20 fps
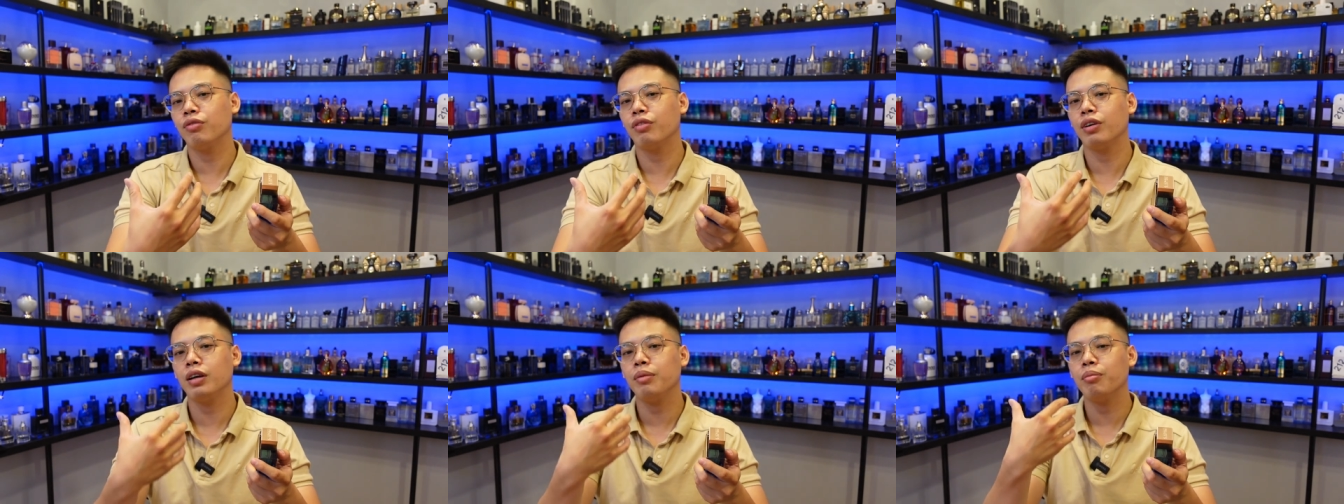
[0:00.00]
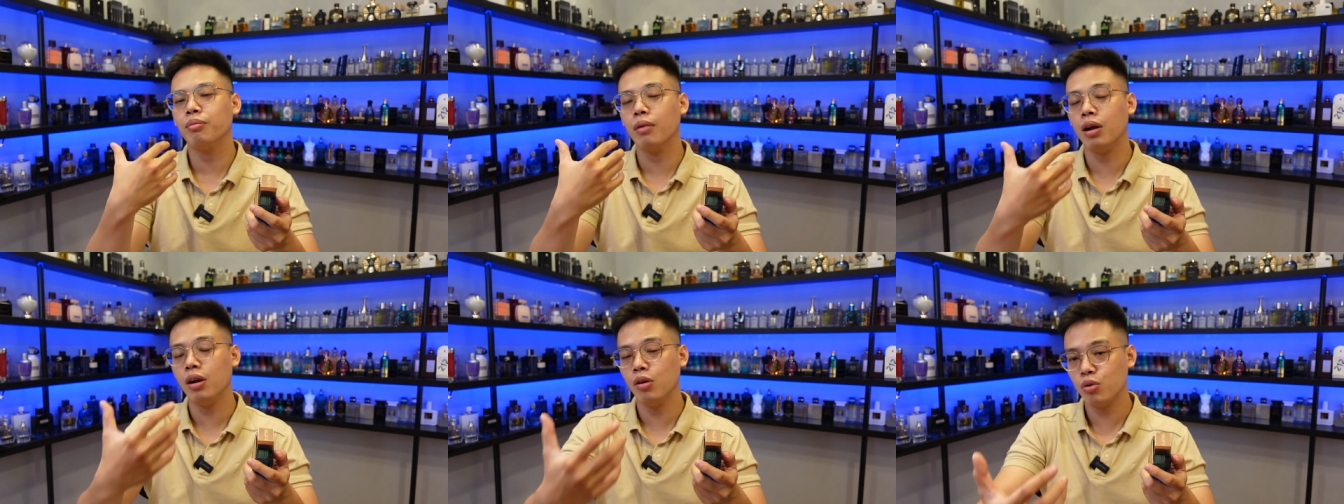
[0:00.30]
với
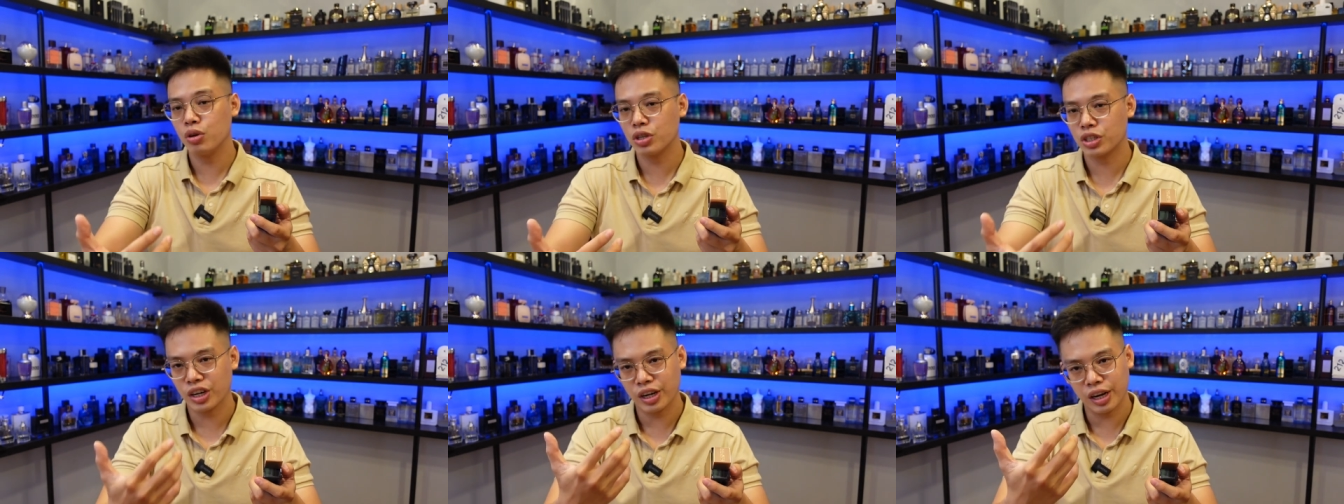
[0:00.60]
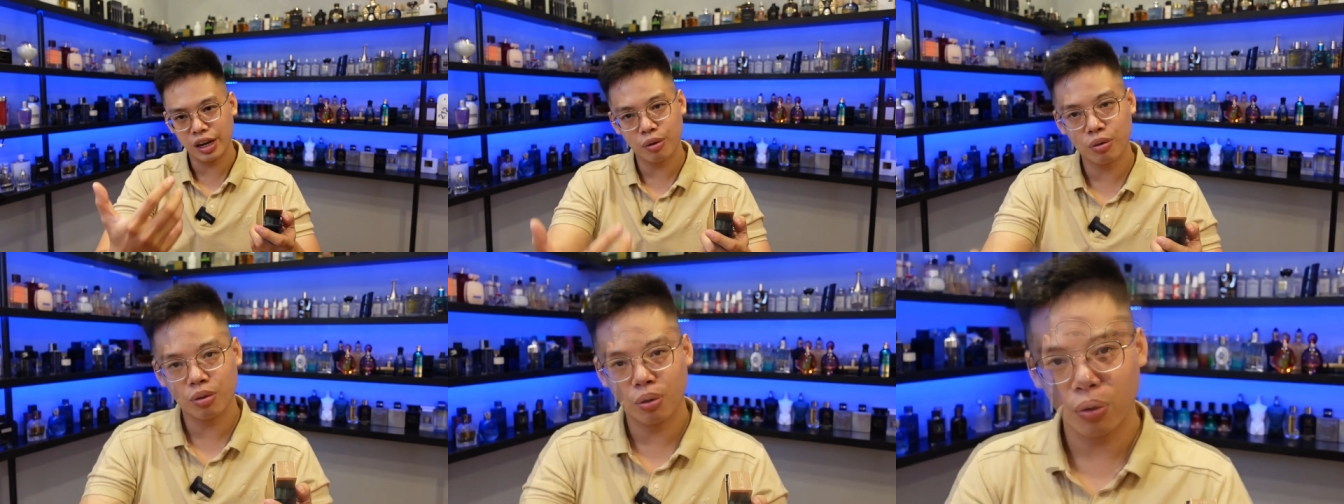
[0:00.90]
Blue de
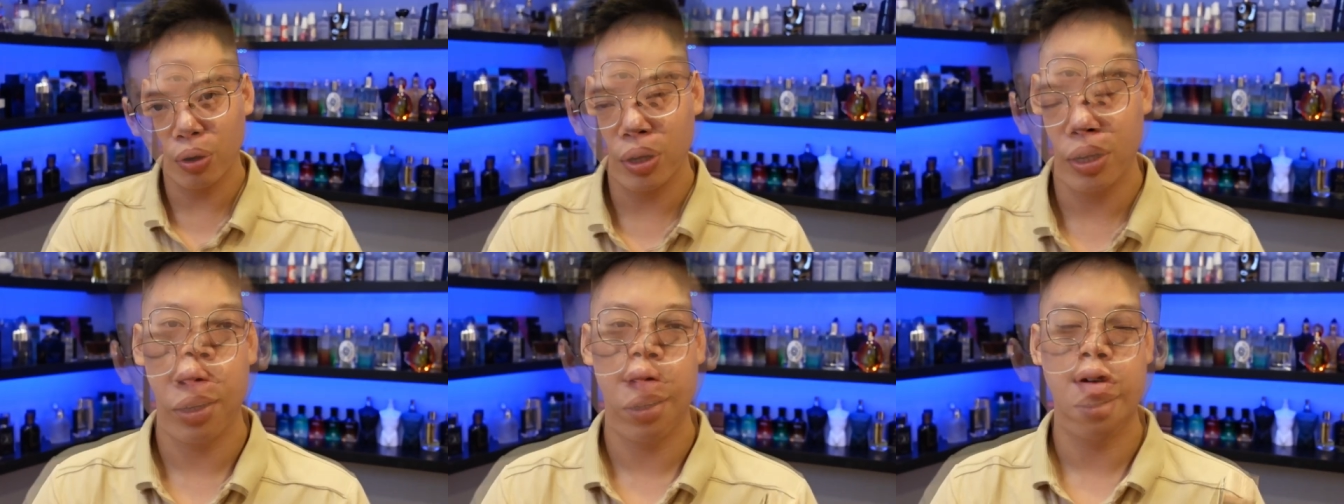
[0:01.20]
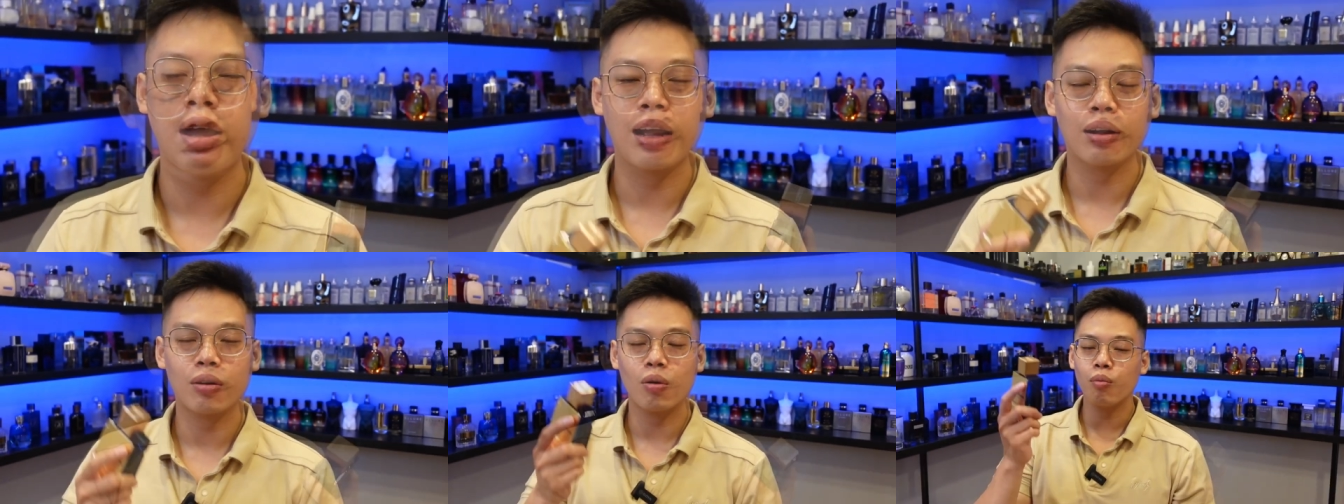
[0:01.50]
Chanel thôi
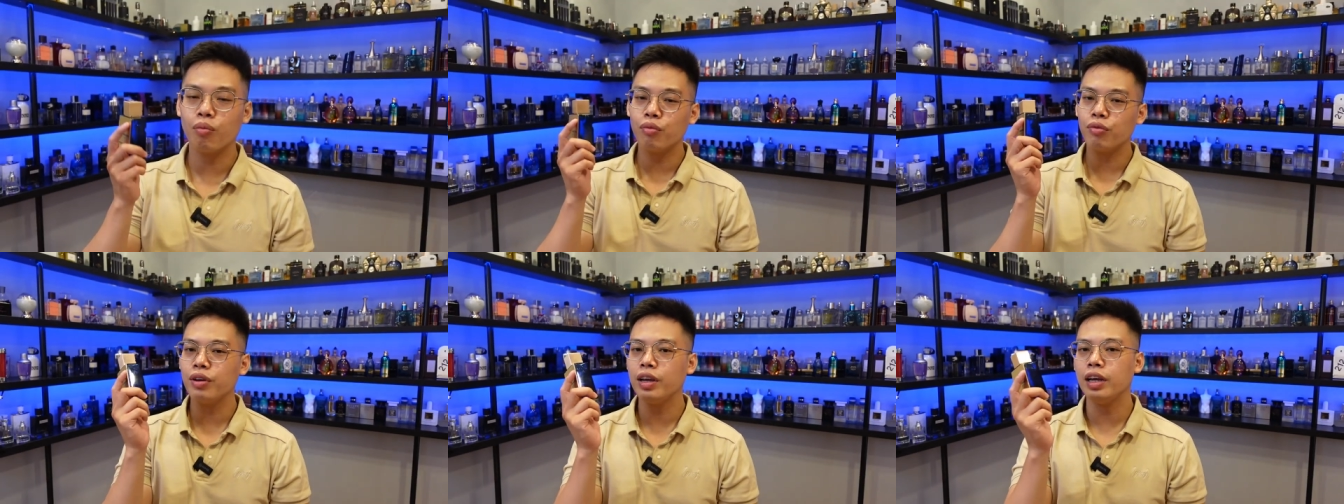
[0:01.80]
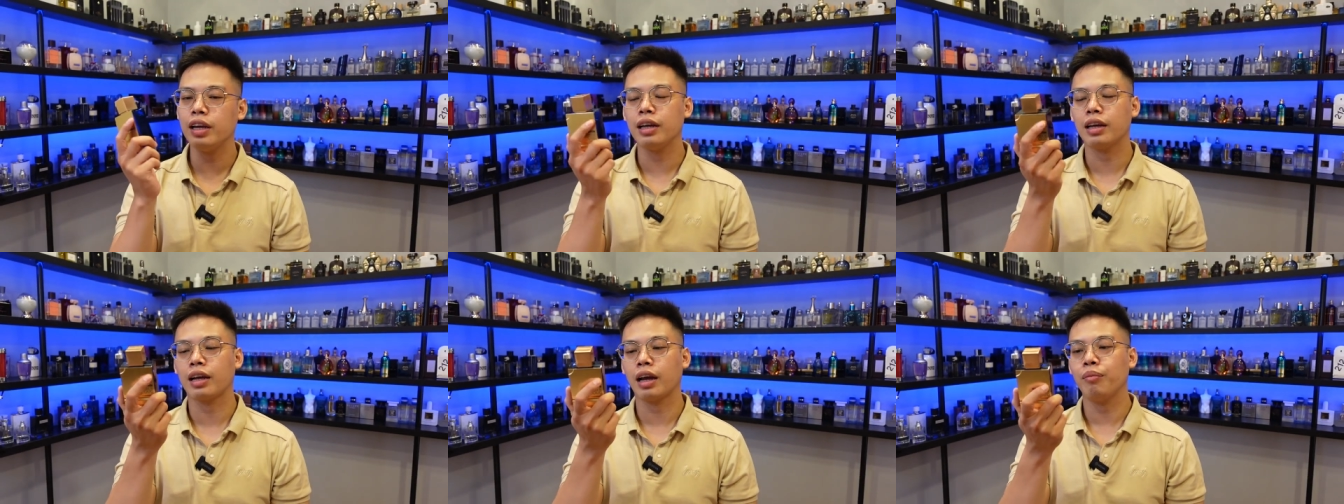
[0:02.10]
và cũng vì